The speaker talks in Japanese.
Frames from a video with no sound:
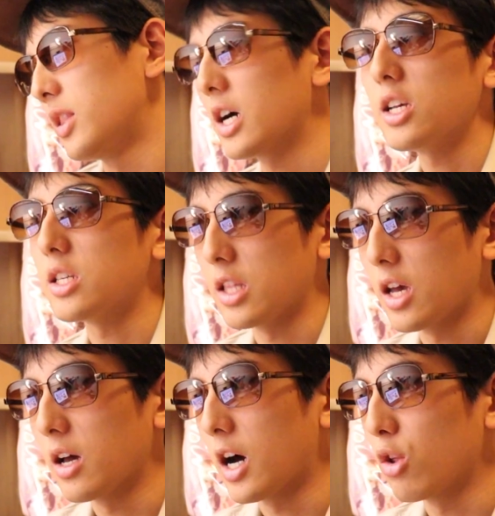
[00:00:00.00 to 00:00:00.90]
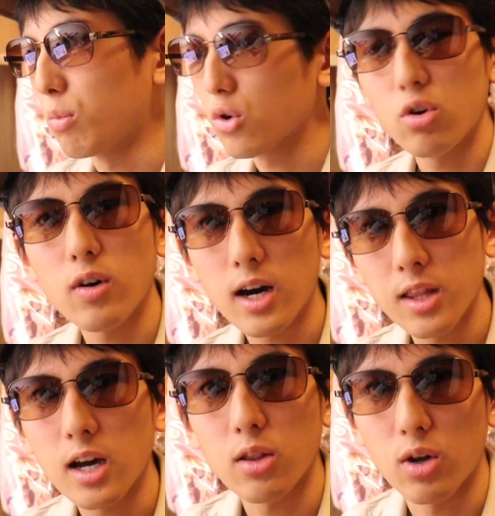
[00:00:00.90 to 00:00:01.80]
何せね、僕は
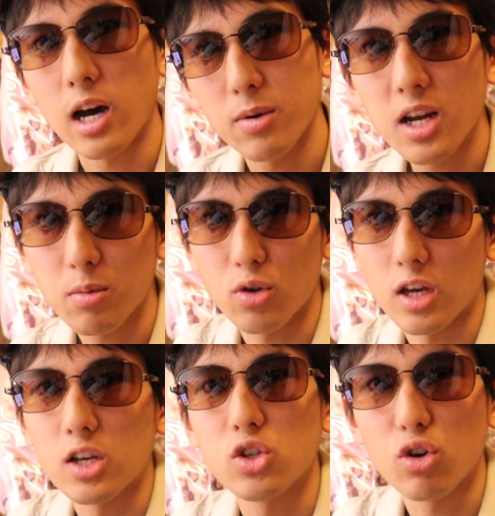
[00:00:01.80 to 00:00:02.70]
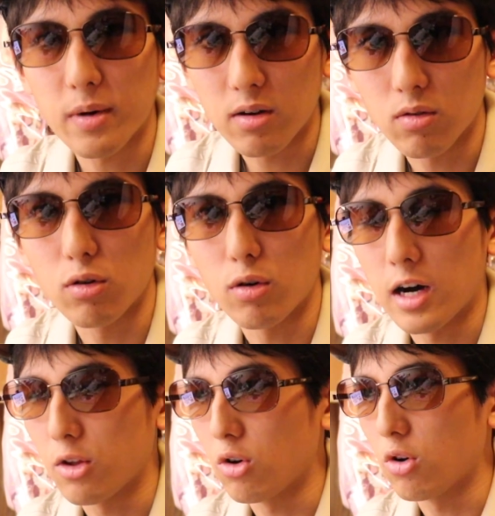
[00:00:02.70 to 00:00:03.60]
ね、ラブライブの劇場版
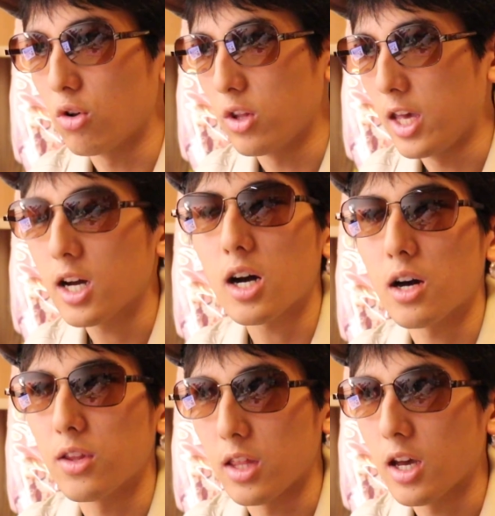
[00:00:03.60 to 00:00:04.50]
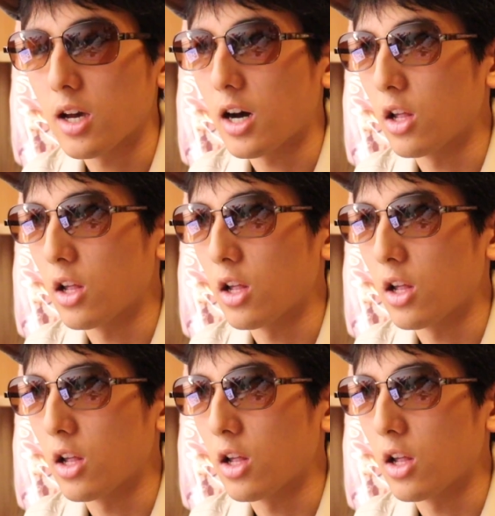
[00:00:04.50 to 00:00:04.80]
を、映画館でね、